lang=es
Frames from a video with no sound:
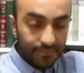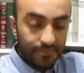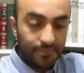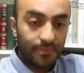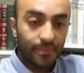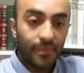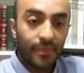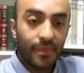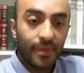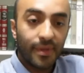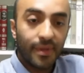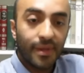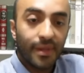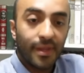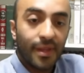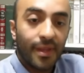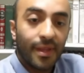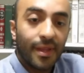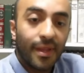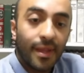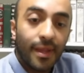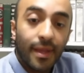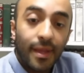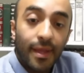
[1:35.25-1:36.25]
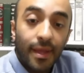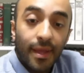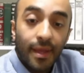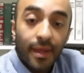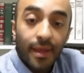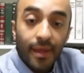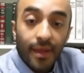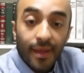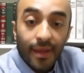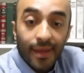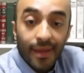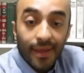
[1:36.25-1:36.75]
sigan mintiendo.
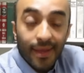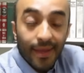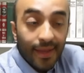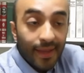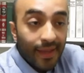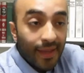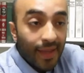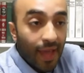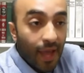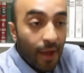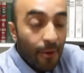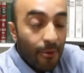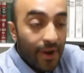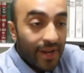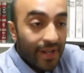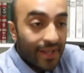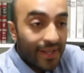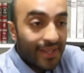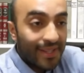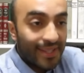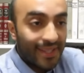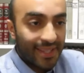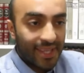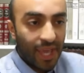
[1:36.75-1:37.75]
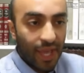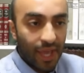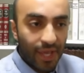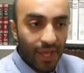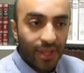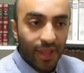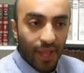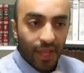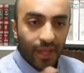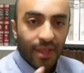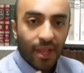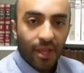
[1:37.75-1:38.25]
A ver,
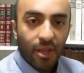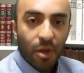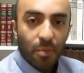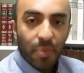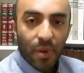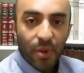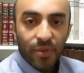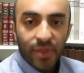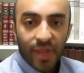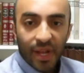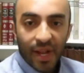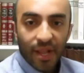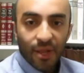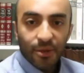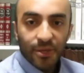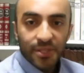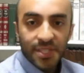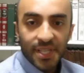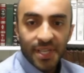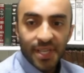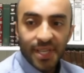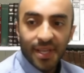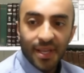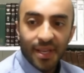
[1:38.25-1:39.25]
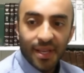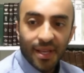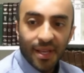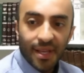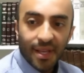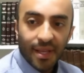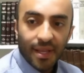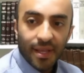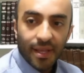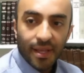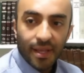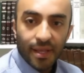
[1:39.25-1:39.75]
Te, quiero preguntar algo, ¿sí?
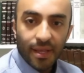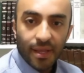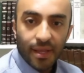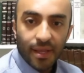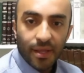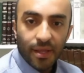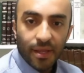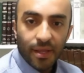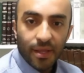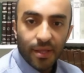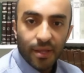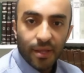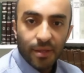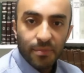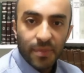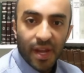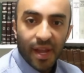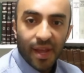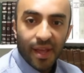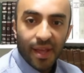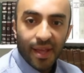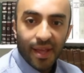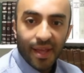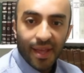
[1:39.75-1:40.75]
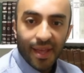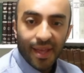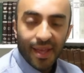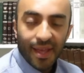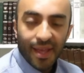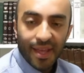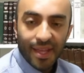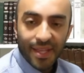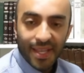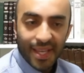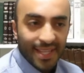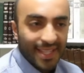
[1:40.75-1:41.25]
Palestina libre.
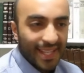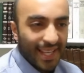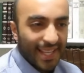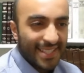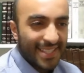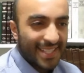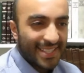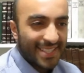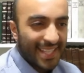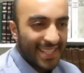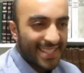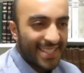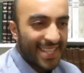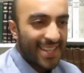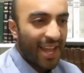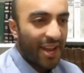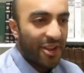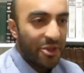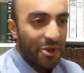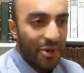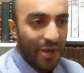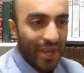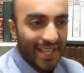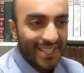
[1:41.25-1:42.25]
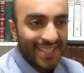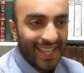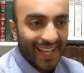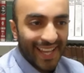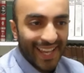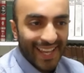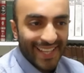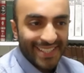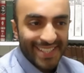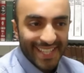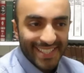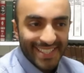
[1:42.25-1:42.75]
Eh, eh, es que este escenario,
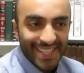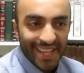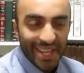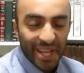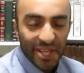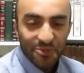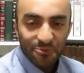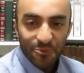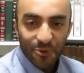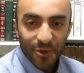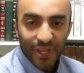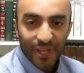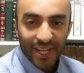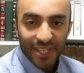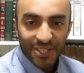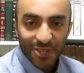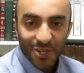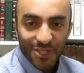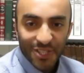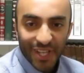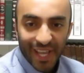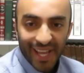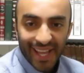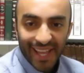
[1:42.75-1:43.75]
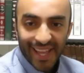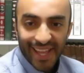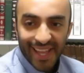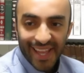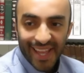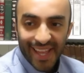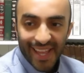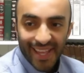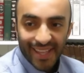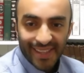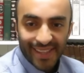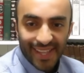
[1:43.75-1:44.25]
esta, esta escena es muy graciosa.
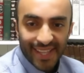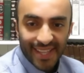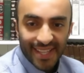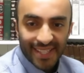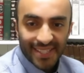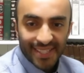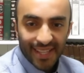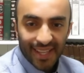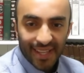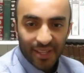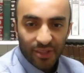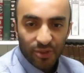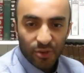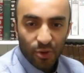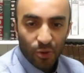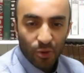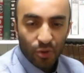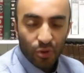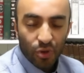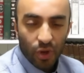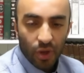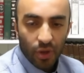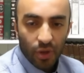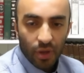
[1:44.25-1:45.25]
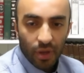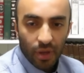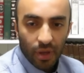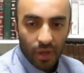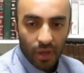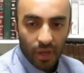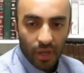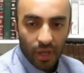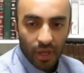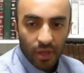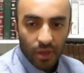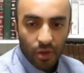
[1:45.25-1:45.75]
¿Tienes, Libre de tú,
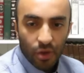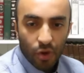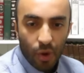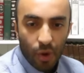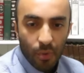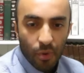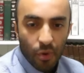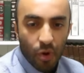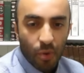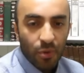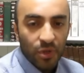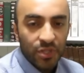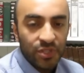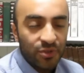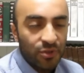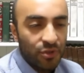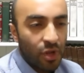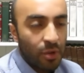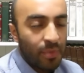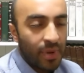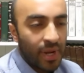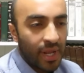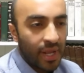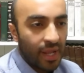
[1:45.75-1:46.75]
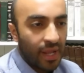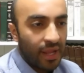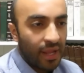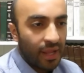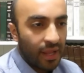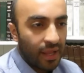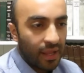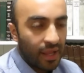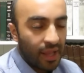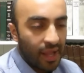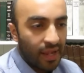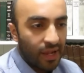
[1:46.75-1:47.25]
¿cómo, es tu nombre?
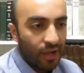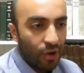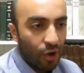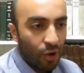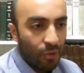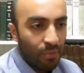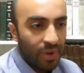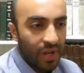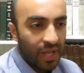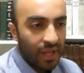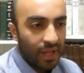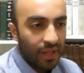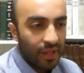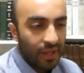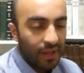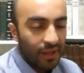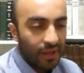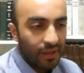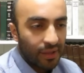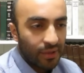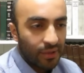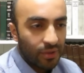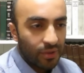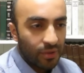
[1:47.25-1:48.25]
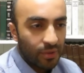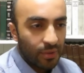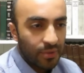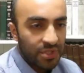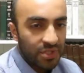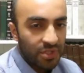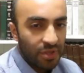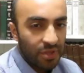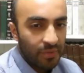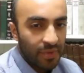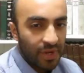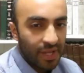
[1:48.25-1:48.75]
Eh, ¿El hombre? ¿Cómo
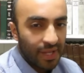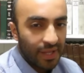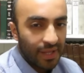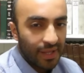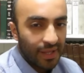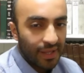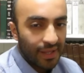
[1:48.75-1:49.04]
es tu nombre?